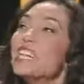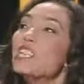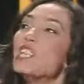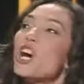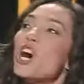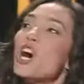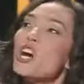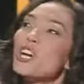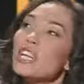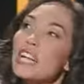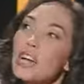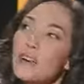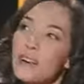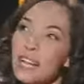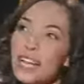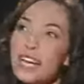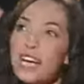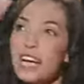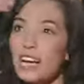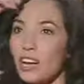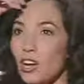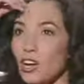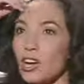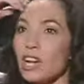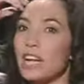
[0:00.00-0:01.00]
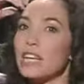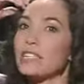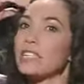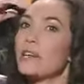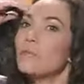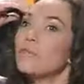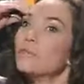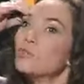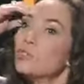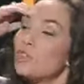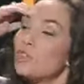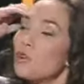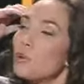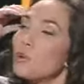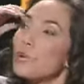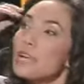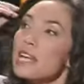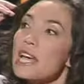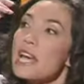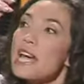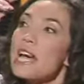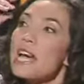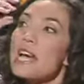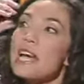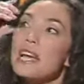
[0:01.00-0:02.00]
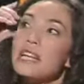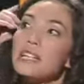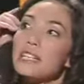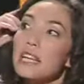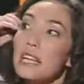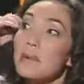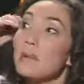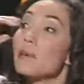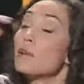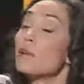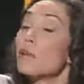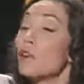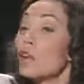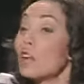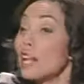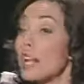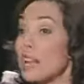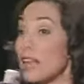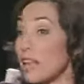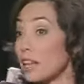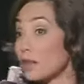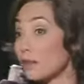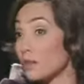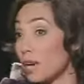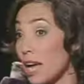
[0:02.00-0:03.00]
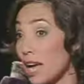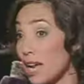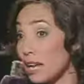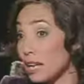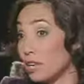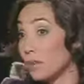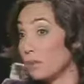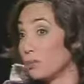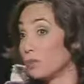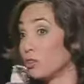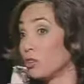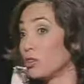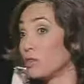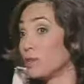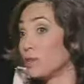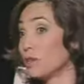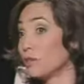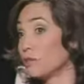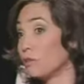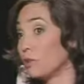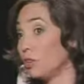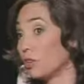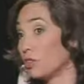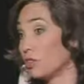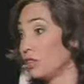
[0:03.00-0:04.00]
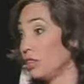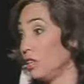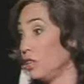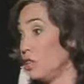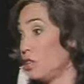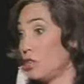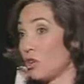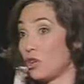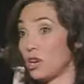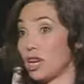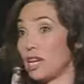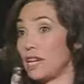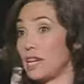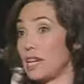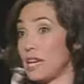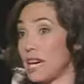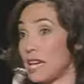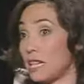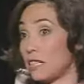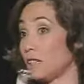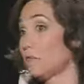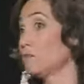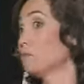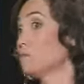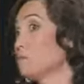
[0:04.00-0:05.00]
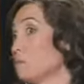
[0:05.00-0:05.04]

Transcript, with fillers: No, y la verdad es que creo que le hacía mucho bien. Y el vínculo era natural, como todo vínculo, si los dos querían,